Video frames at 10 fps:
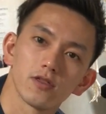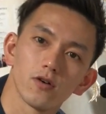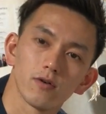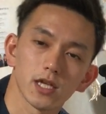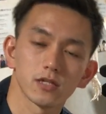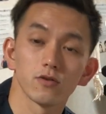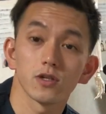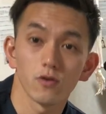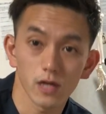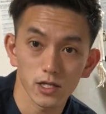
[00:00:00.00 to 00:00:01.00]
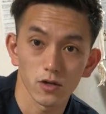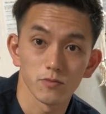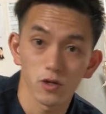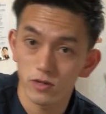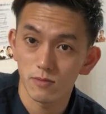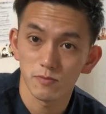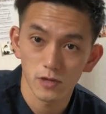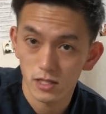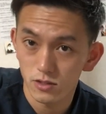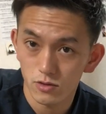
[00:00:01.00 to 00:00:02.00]
あの私の教科書無料で今
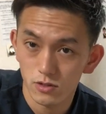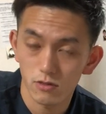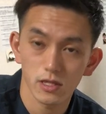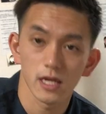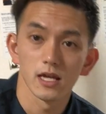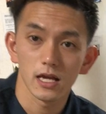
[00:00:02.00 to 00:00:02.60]
プレゼント中なので